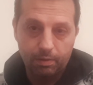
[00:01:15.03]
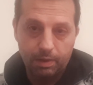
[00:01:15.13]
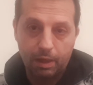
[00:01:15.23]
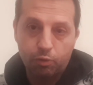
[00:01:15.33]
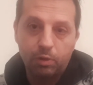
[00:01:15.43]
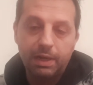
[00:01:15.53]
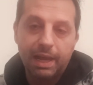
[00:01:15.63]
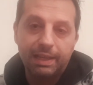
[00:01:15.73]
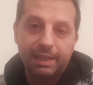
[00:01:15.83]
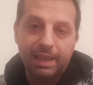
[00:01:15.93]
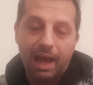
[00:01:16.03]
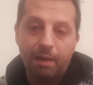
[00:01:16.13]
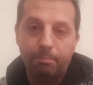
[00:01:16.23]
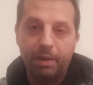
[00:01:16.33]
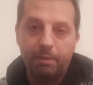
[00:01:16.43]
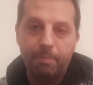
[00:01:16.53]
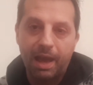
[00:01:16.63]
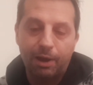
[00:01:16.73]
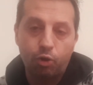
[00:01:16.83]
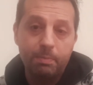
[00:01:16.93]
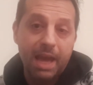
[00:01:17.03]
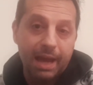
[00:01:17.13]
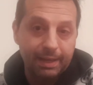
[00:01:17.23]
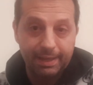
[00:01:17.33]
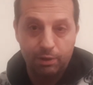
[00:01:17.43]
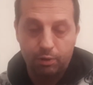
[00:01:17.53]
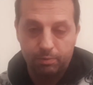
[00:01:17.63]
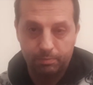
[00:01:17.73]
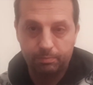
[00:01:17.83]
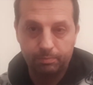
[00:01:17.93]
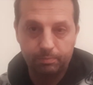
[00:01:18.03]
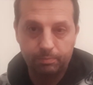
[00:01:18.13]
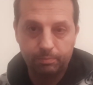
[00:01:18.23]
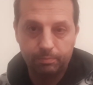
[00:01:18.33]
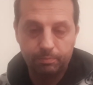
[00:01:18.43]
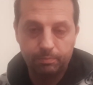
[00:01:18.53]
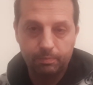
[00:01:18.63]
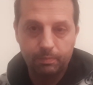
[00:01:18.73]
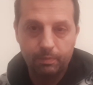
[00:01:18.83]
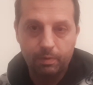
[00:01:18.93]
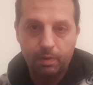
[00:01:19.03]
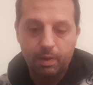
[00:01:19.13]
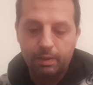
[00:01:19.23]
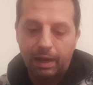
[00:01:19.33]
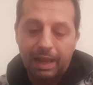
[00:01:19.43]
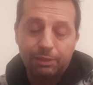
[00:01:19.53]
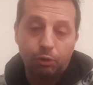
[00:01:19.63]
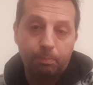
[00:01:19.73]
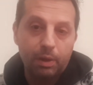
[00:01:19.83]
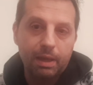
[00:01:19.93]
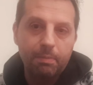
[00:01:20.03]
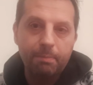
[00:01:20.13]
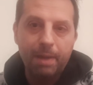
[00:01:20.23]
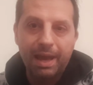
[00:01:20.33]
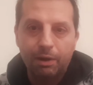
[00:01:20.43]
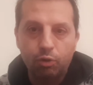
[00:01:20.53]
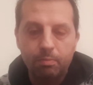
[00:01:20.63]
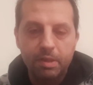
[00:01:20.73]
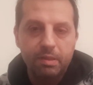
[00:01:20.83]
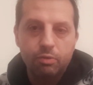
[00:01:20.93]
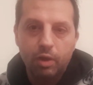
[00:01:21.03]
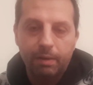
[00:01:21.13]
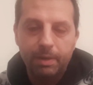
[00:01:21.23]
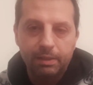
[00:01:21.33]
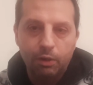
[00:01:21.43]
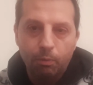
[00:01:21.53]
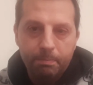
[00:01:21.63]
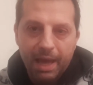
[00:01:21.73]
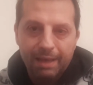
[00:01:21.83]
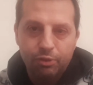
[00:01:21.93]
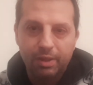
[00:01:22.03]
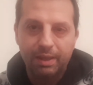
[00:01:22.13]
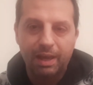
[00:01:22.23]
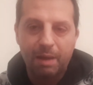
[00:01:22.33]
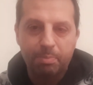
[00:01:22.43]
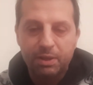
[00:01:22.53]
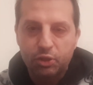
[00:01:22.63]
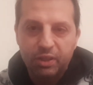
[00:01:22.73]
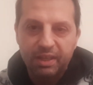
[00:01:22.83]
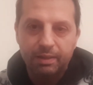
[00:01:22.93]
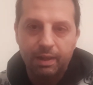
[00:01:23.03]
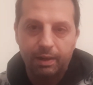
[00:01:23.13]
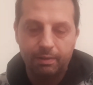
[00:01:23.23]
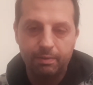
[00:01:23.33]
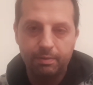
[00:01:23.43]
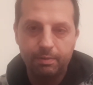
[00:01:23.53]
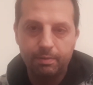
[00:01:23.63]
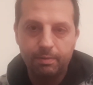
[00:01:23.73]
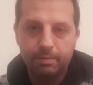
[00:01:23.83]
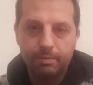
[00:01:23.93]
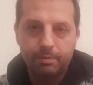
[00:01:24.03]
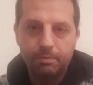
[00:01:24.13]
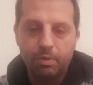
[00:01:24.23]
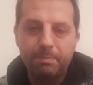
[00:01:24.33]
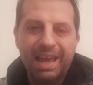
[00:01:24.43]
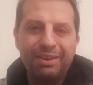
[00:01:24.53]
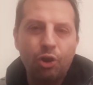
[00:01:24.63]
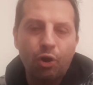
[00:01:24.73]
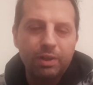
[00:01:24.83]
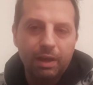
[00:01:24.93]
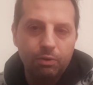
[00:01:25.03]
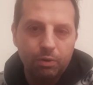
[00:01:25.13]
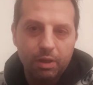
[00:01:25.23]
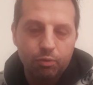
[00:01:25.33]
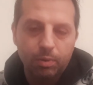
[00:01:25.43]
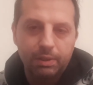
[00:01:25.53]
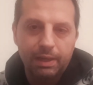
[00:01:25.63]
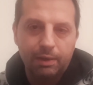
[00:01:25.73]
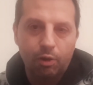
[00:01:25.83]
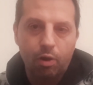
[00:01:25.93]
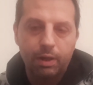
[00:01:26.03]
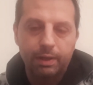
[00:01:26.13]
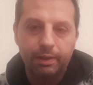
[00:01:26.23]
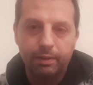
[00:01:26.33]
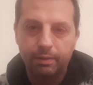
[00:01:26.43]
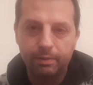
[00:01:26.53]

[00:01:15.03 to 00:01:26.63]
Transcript: la solidarietà per Bergomi anche no. Tra l'altro poi a me Bergomi sinceramente non piace a prescindere. Cioè, mi annoiano le sue telecronache.